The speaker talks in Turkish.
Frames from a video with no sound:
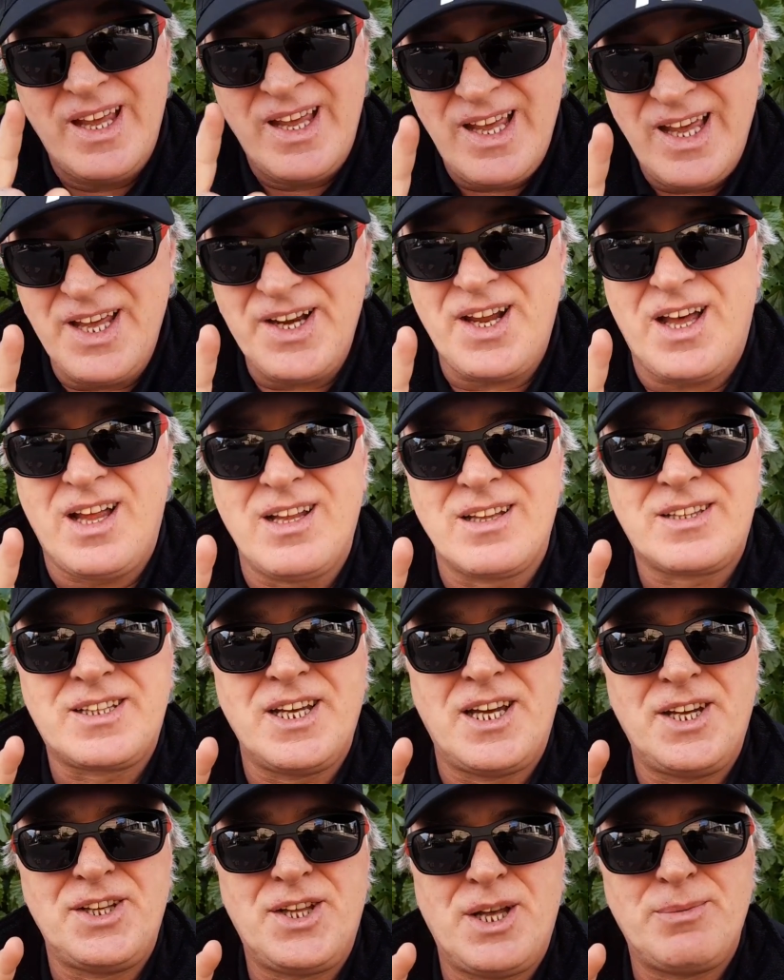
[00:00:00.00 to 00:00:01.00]
Her
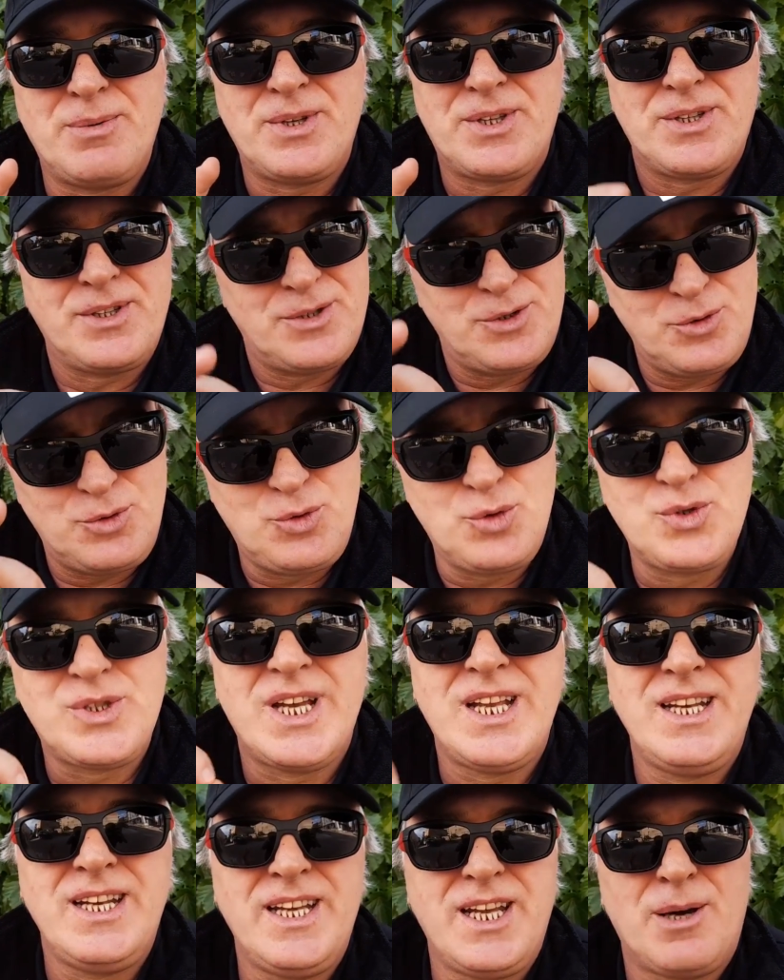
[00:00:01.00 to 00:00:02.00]
6 ayda bir
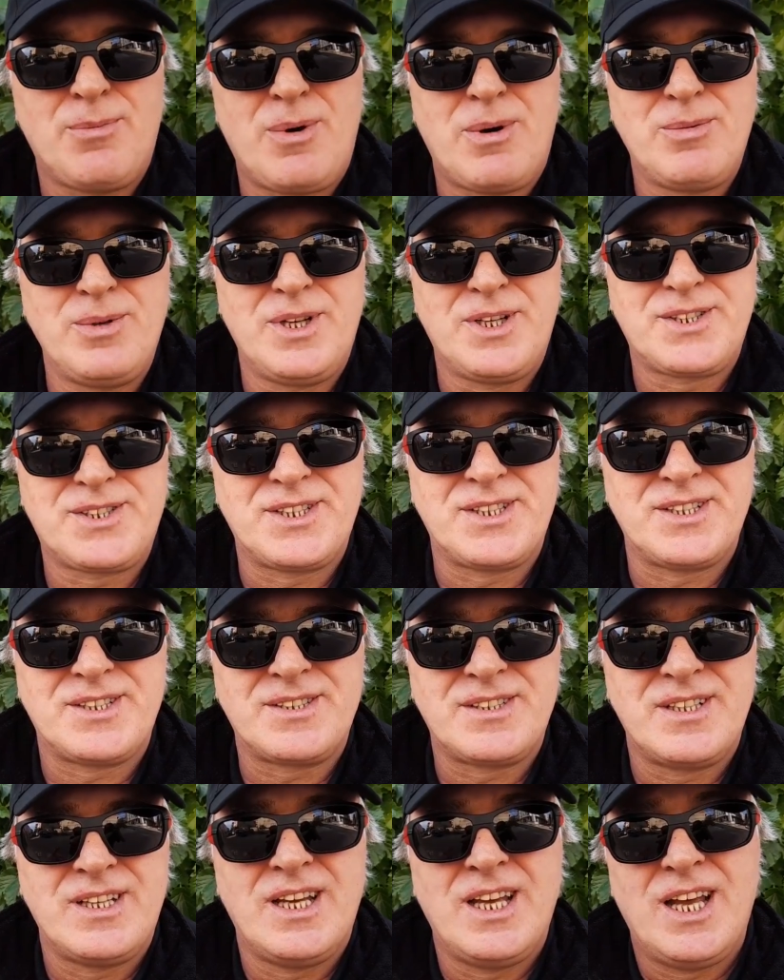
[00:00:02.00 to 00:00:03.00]
düzenli
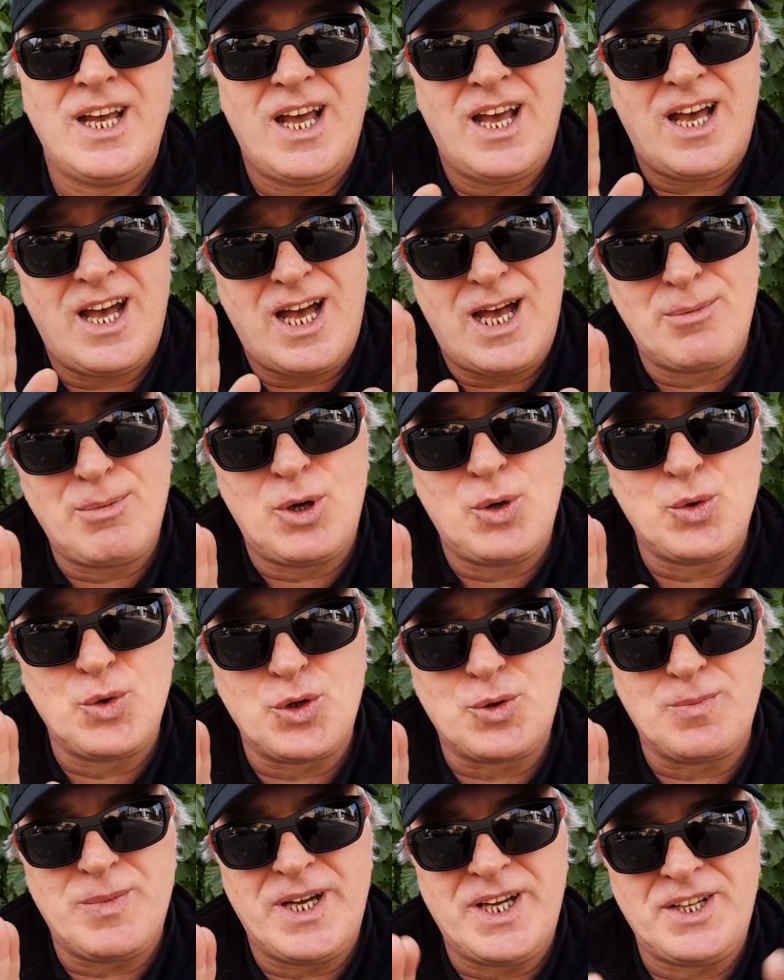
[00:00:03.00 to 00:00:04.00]
yapabilirsiniz. Ama
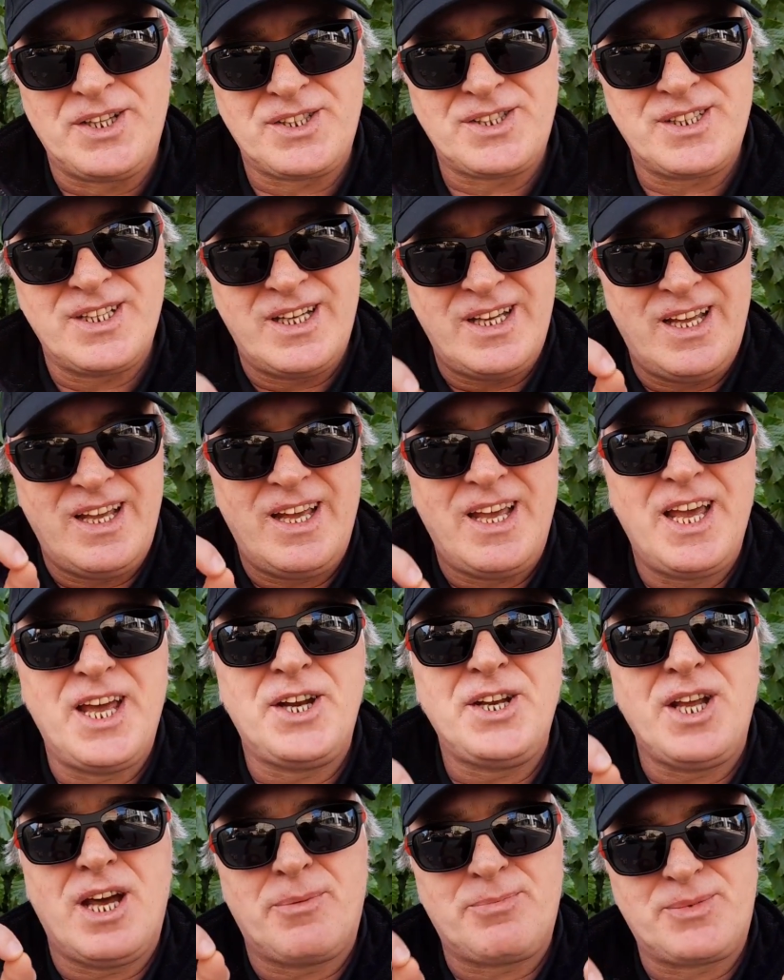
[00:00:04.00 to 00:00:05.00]
unutmayınız her
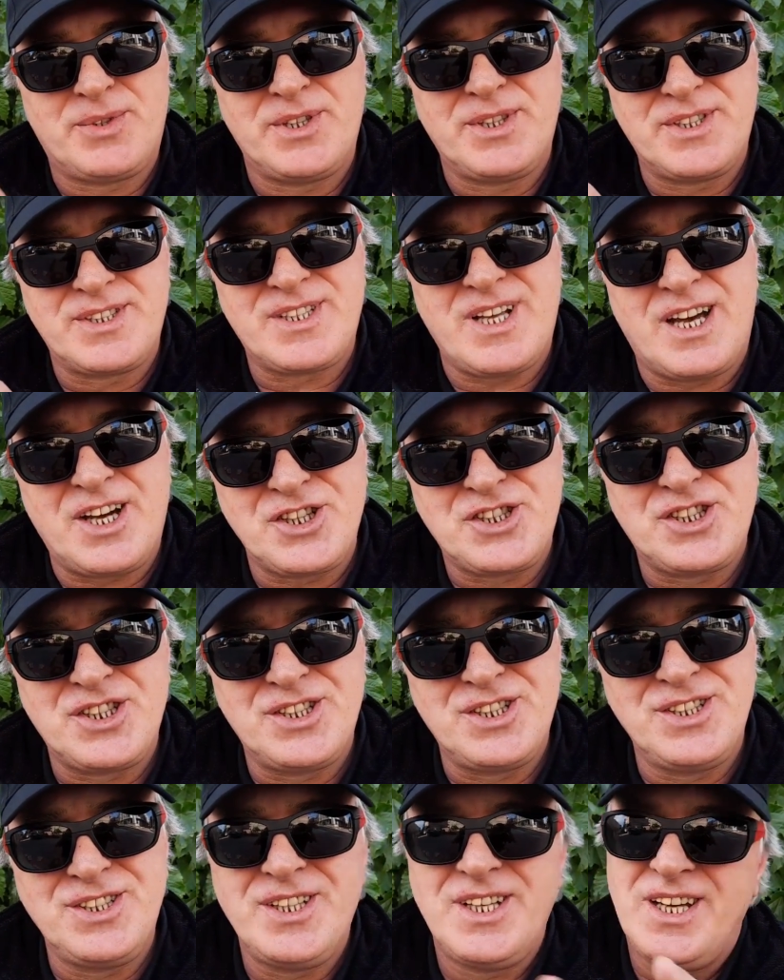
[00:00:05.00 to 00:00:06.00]
yaptığınız
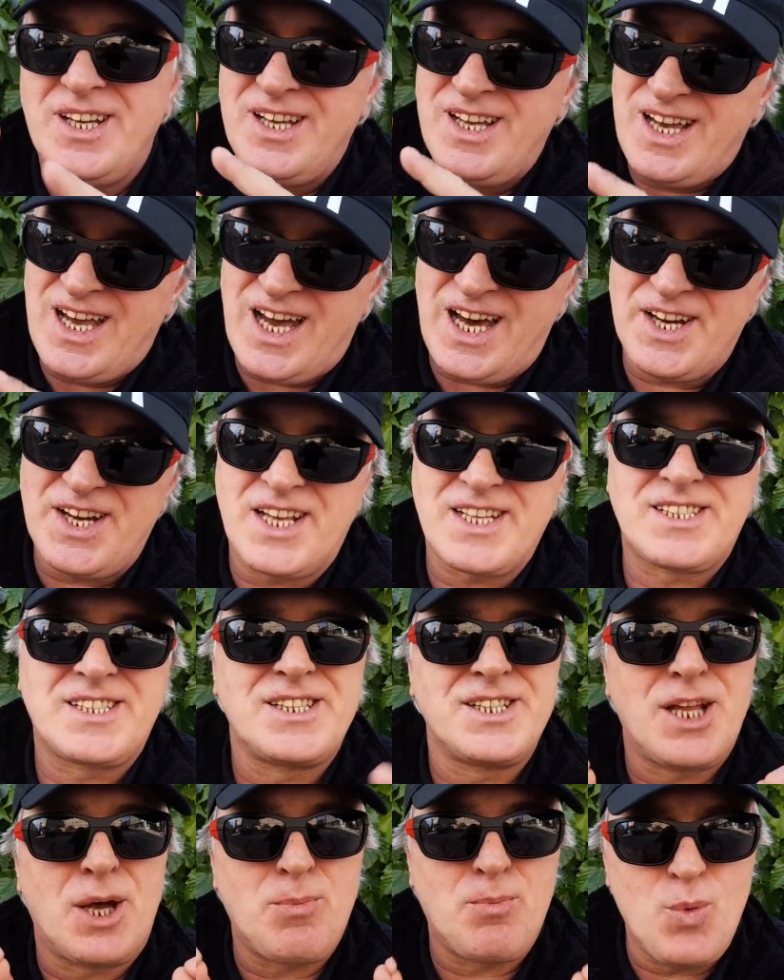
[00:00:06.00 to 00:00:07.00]
aşının
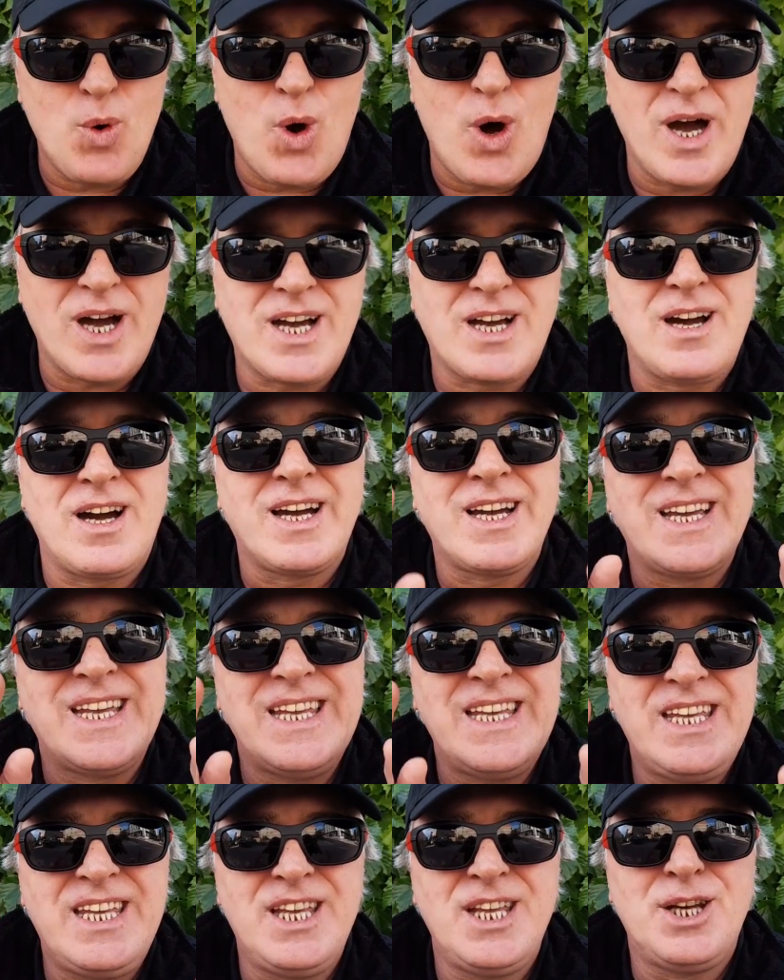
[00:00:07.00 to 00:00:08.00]
arasında muhakkak
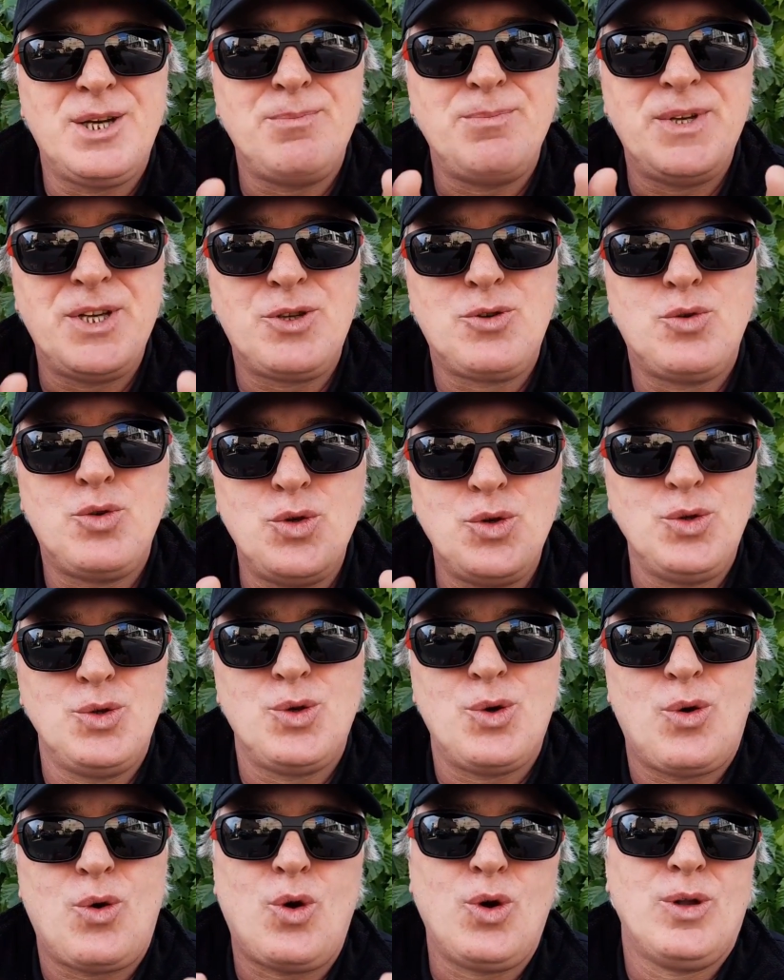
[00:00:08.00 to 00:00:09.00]
20 gün
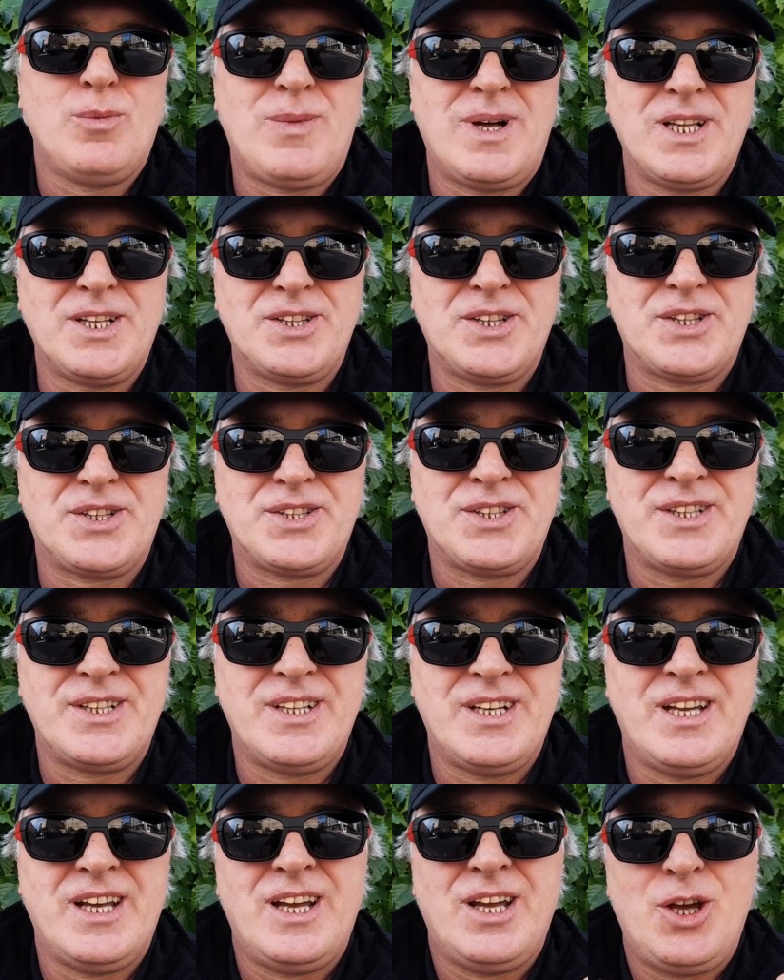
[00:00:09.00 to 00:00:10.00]
olmalıdır.
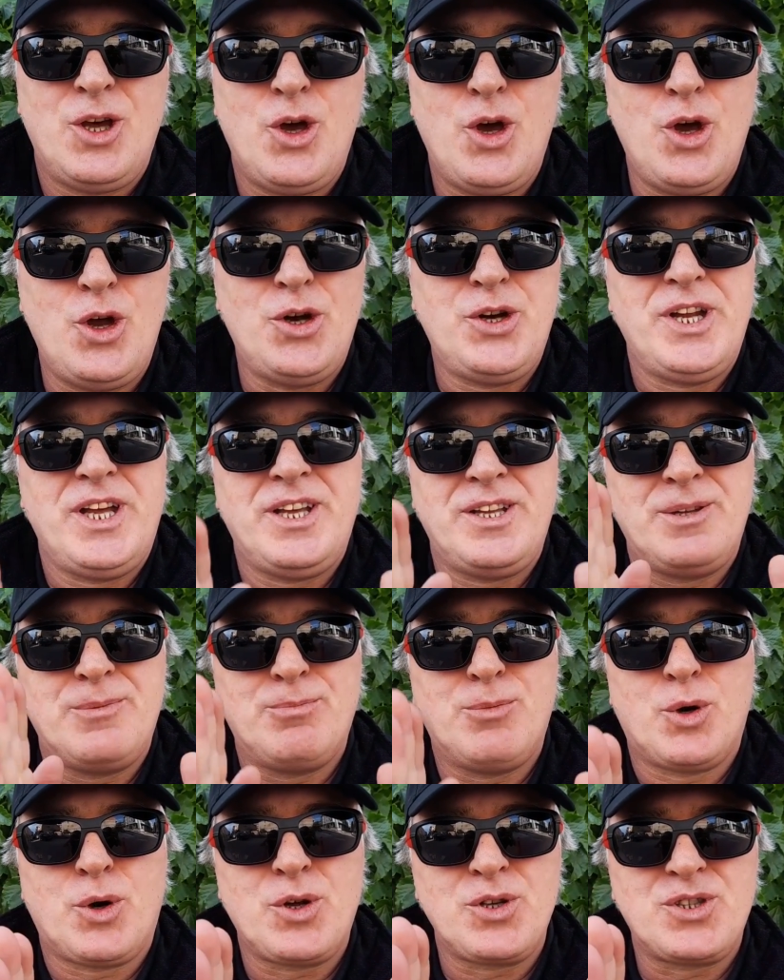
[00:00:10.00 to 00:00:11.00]
Örneğin
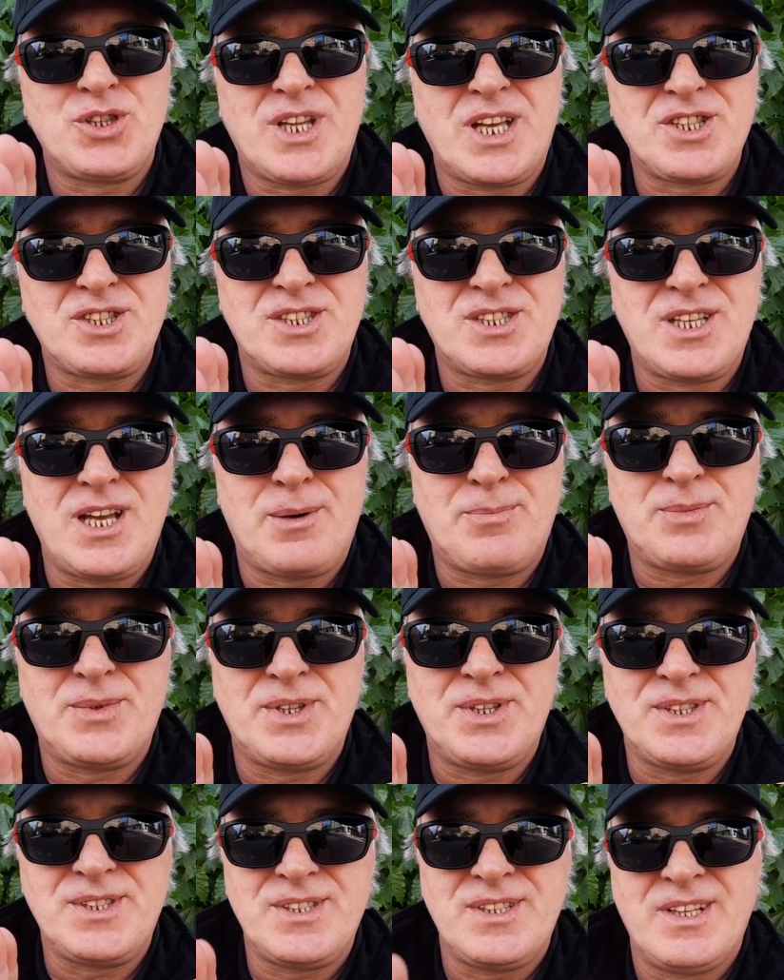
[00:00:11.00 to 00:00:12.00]
bronşit aşısı
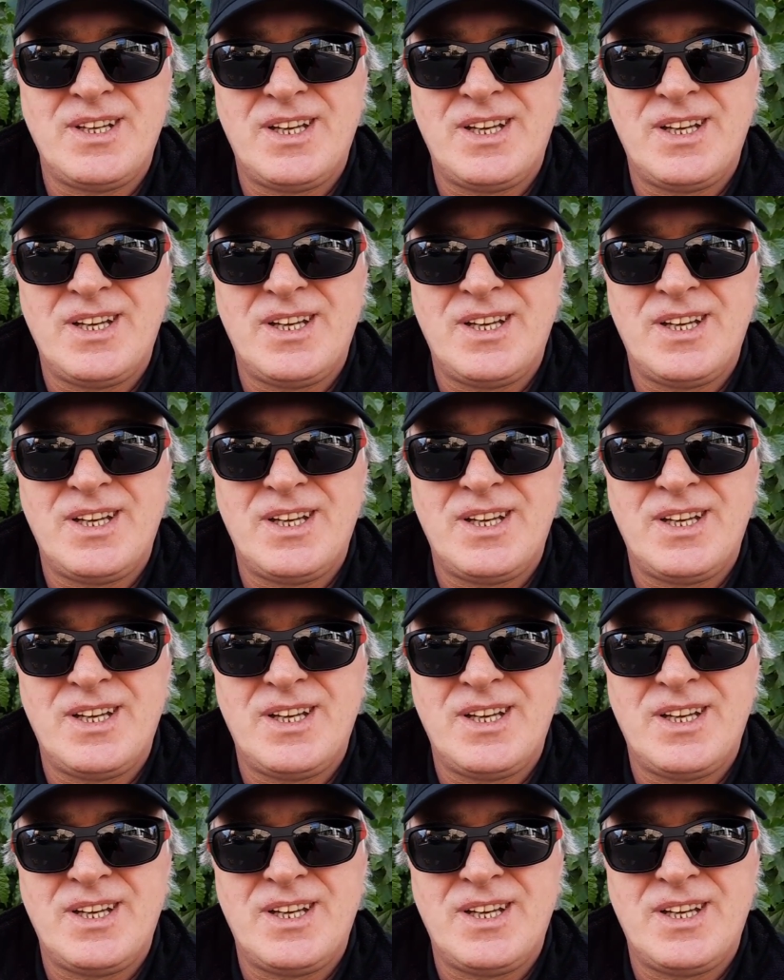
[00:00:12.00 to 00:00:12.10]
yaptınız.